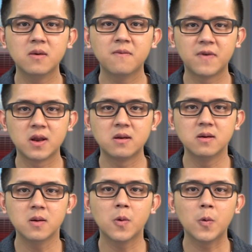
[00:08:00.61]
gương vì
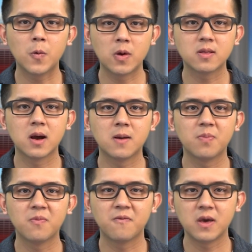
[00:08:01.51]
nước, quên thân,
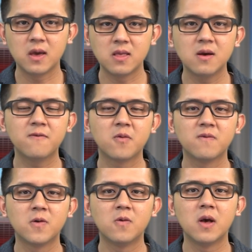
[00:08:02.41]
vì dân phục
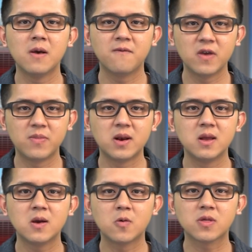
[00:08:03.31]
vụ, vì bình
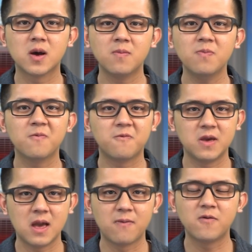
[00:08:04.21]
yên cuộc sống,
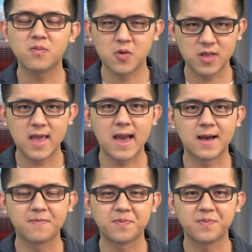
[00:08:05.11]
vì hạnh phúc mọi nhà.
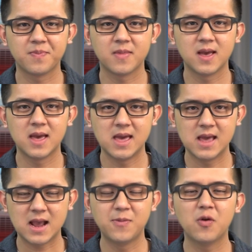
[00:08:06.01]

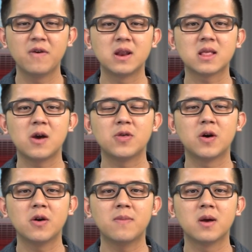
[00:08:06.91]
Cảm ơn quý vị đã theo
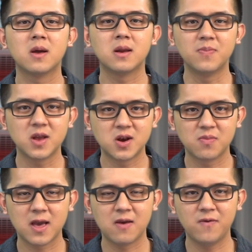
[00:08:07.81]
dõi điểm tin
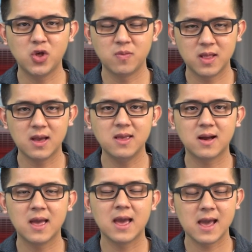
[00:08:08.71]
trong ngày với Jimmy Thái
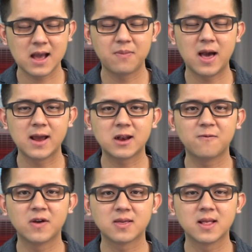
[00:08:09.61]
Nhật. Hẹn gặp lại
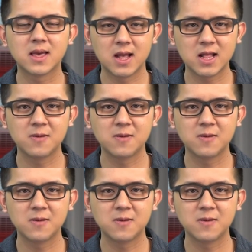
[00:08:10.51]
trong phần tin kế